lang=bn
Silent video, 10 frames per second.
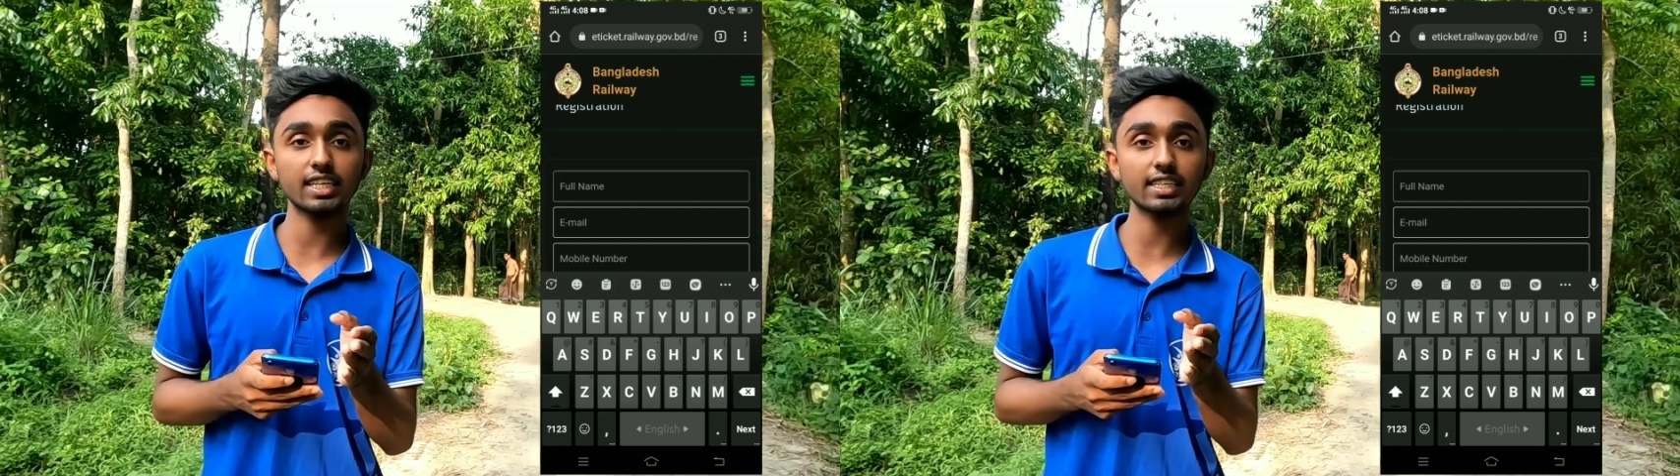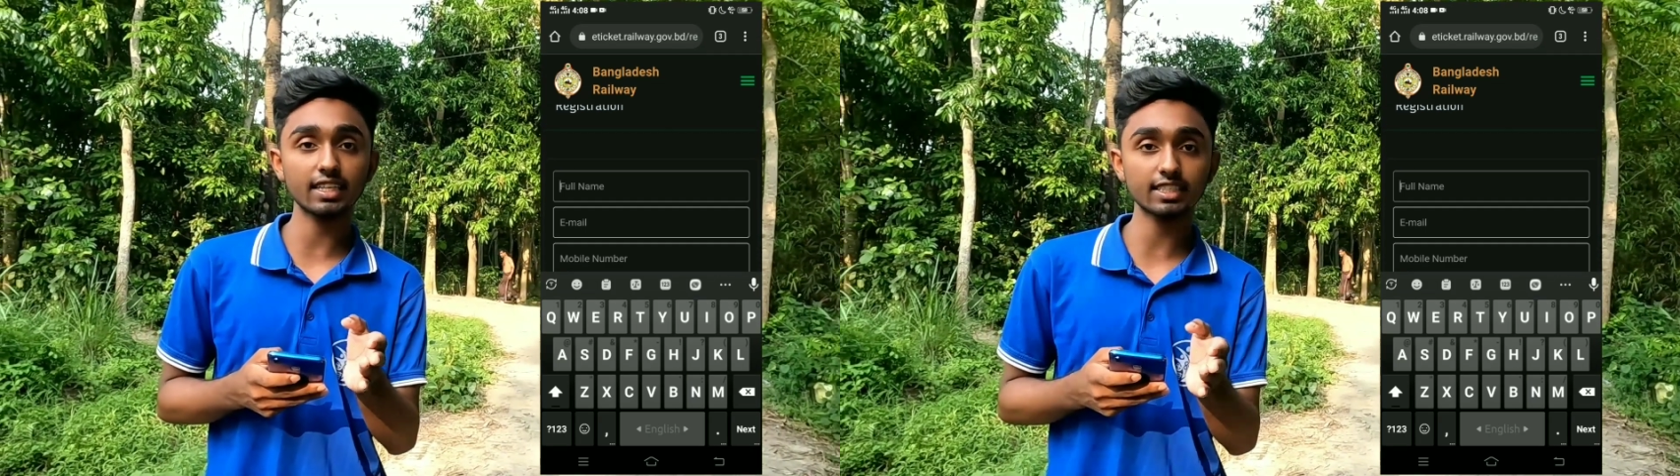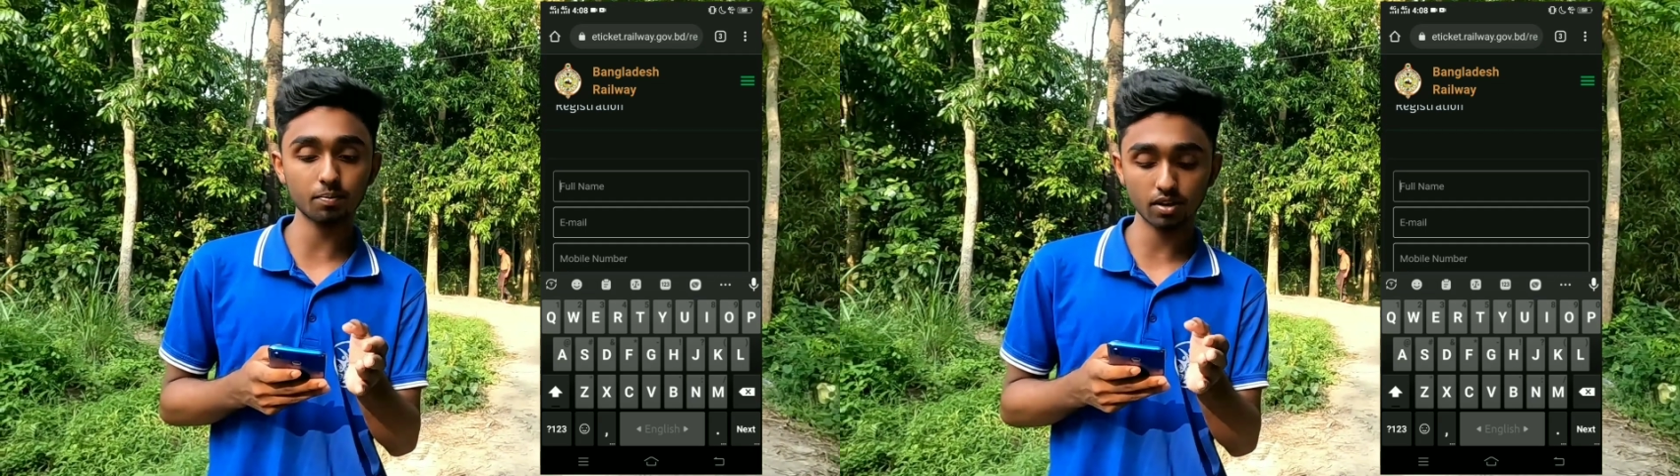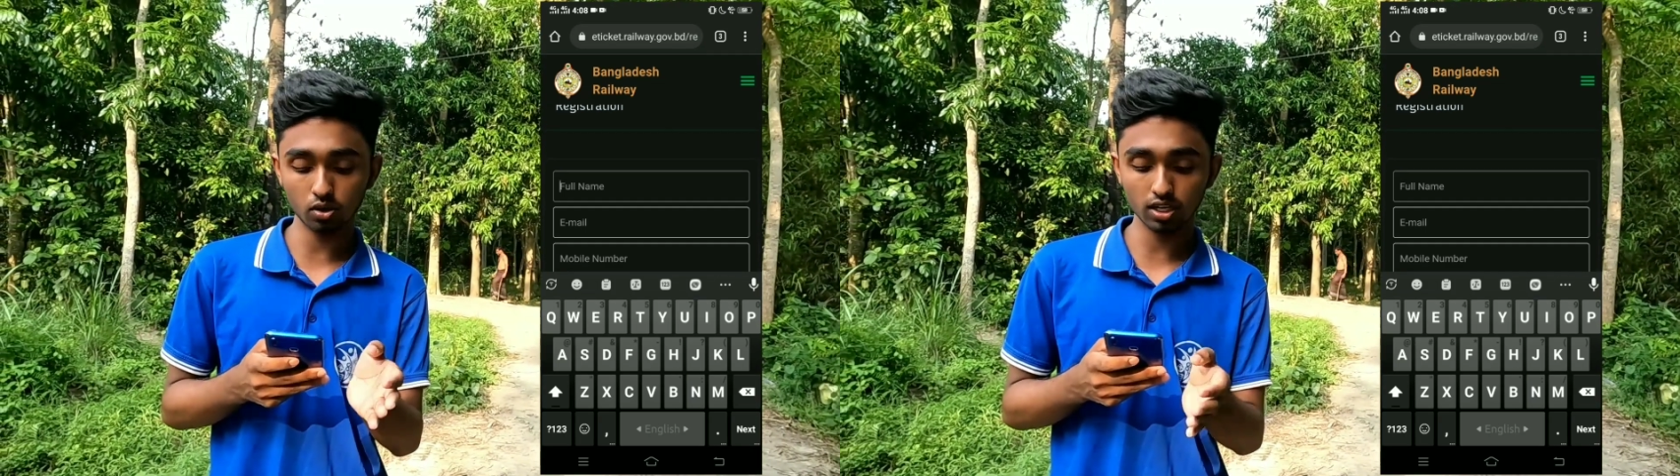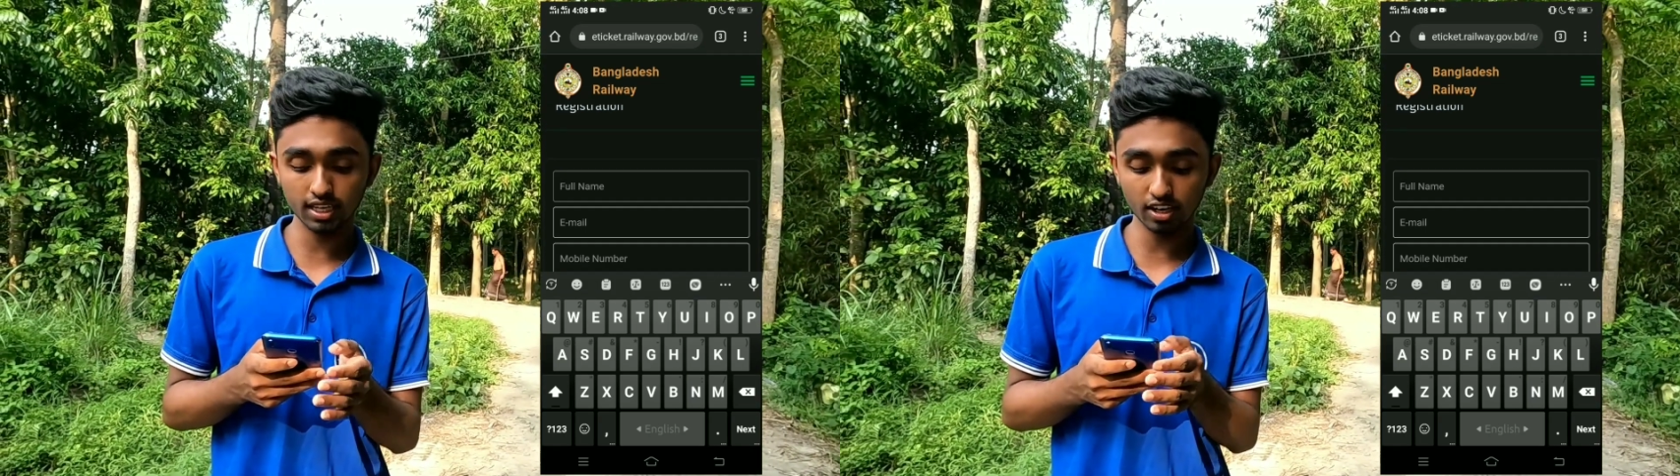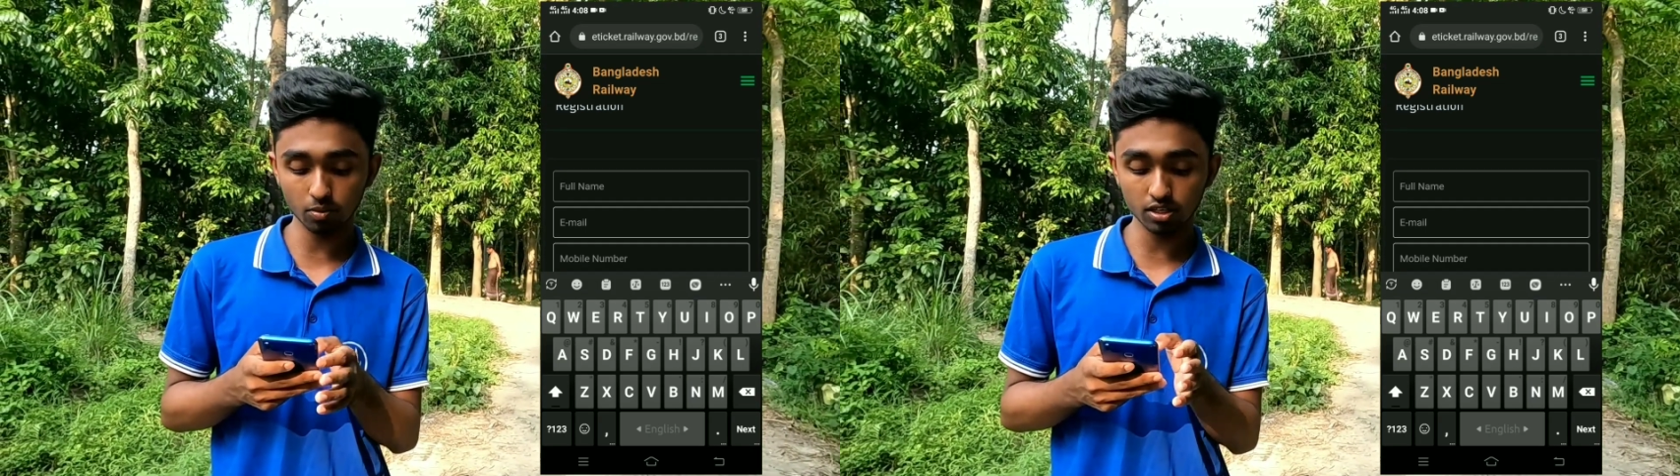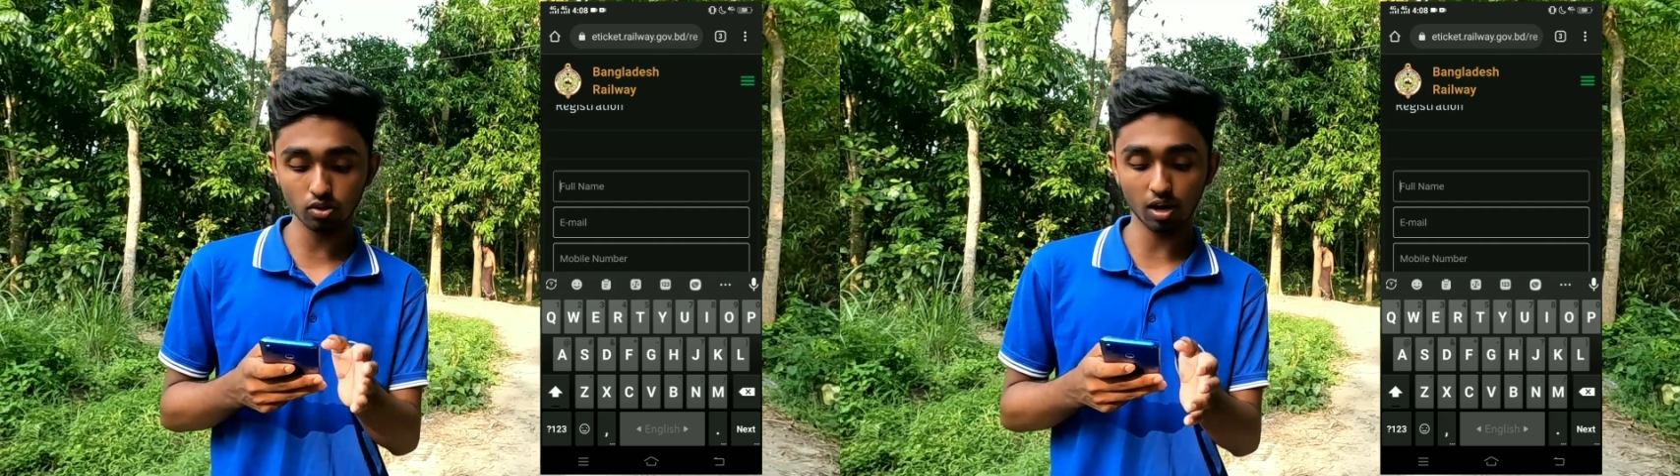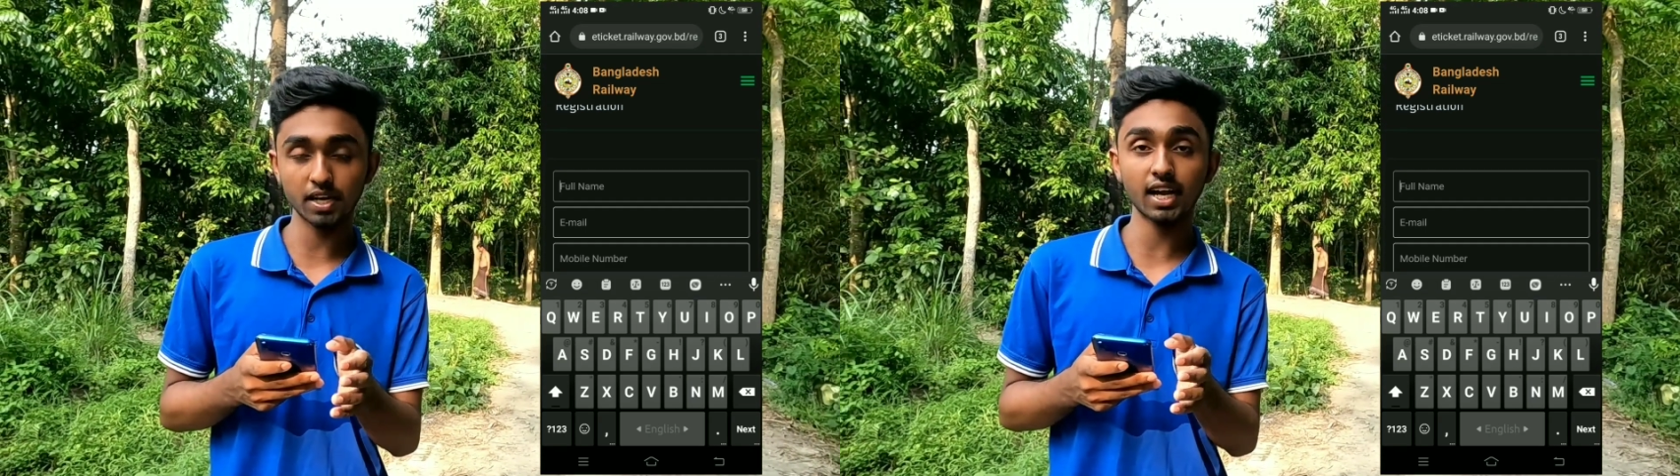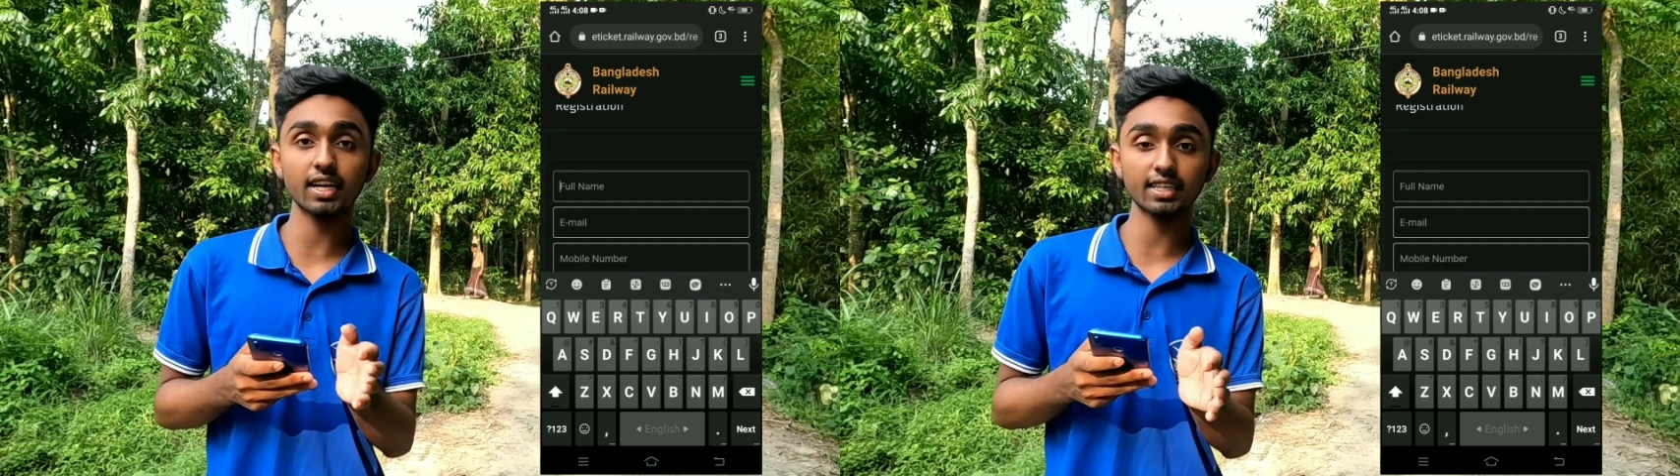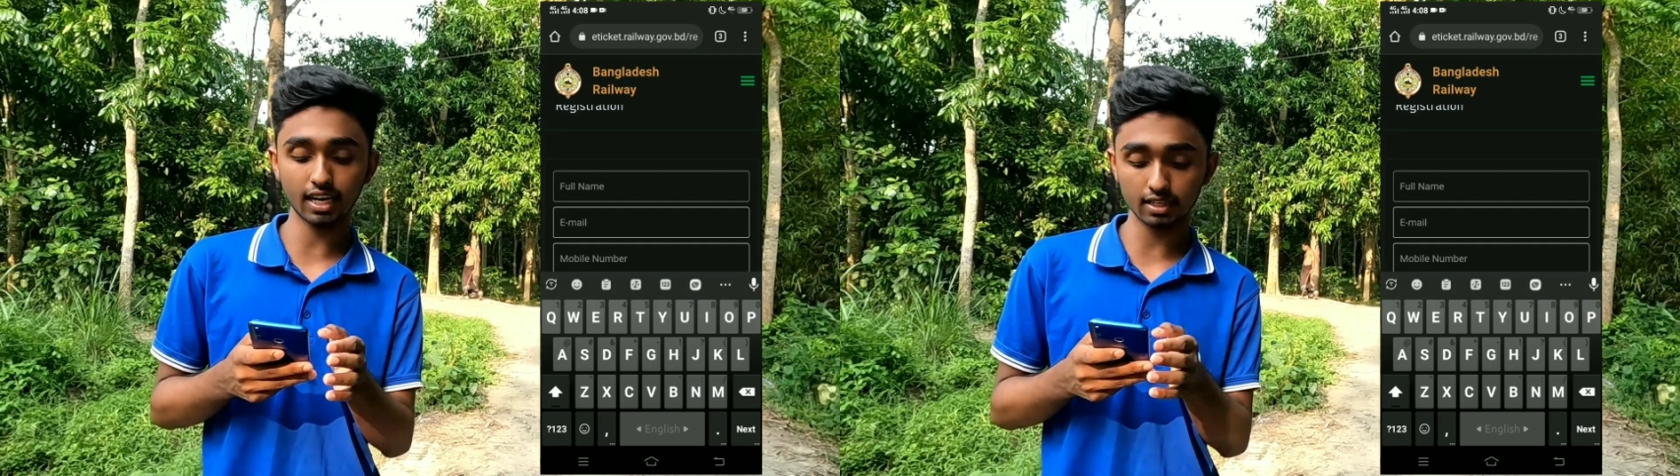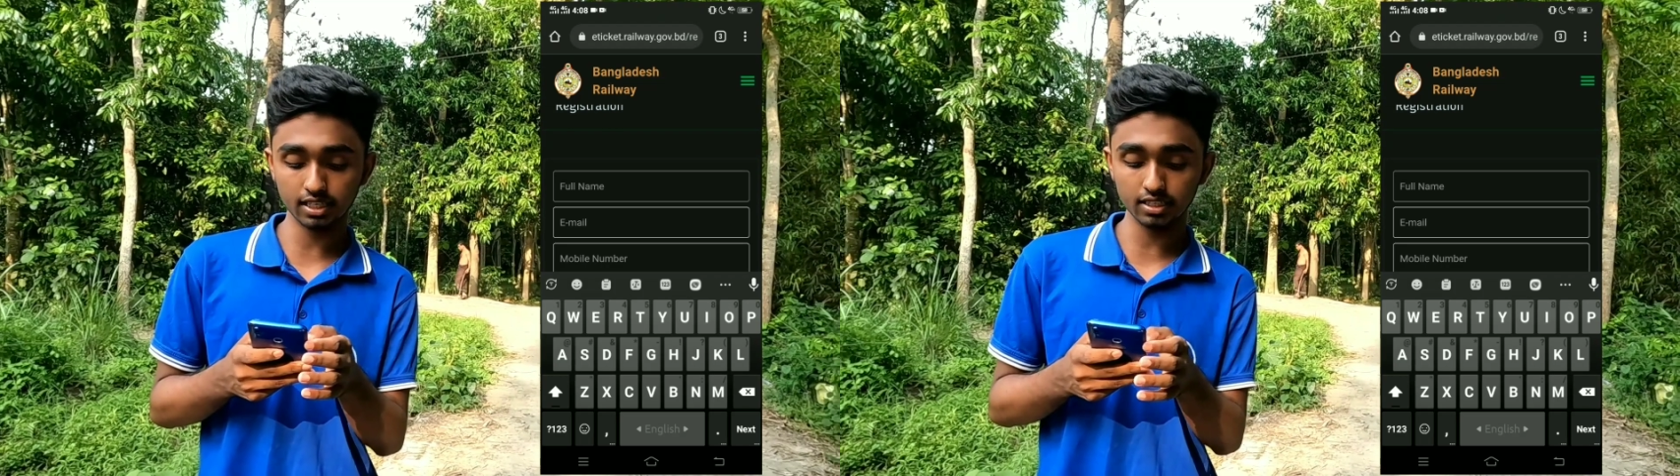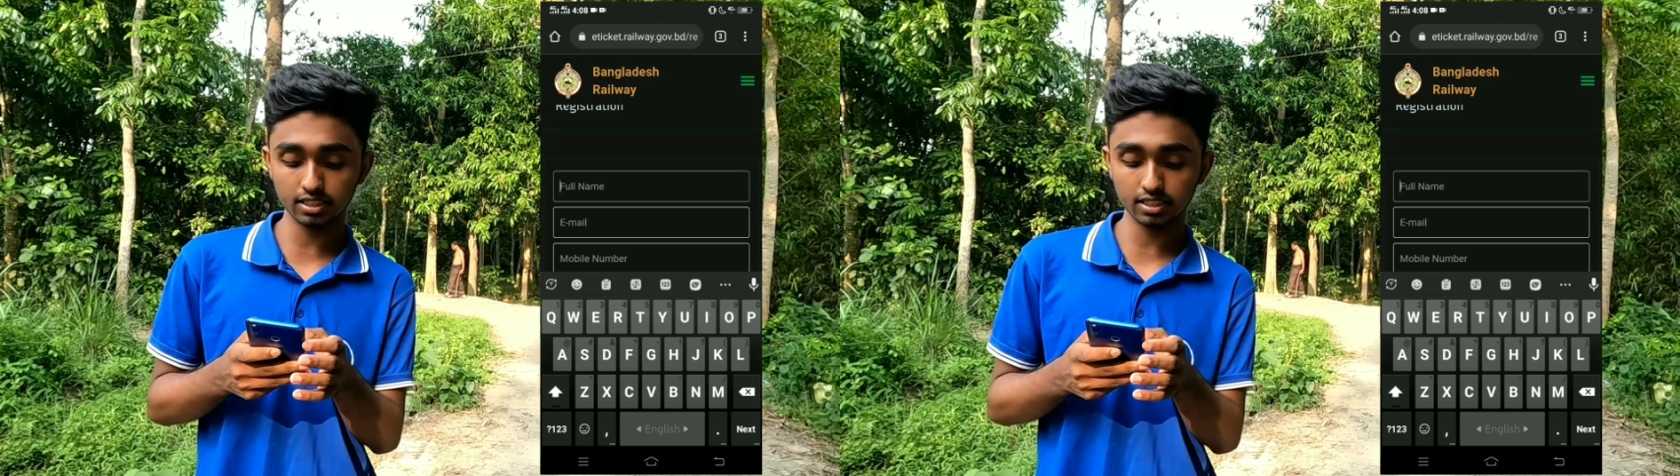যেটা আছে আপনারা ওটা দিয়ে করবেন তো আমি এনআইডি কার্ড দিয়ে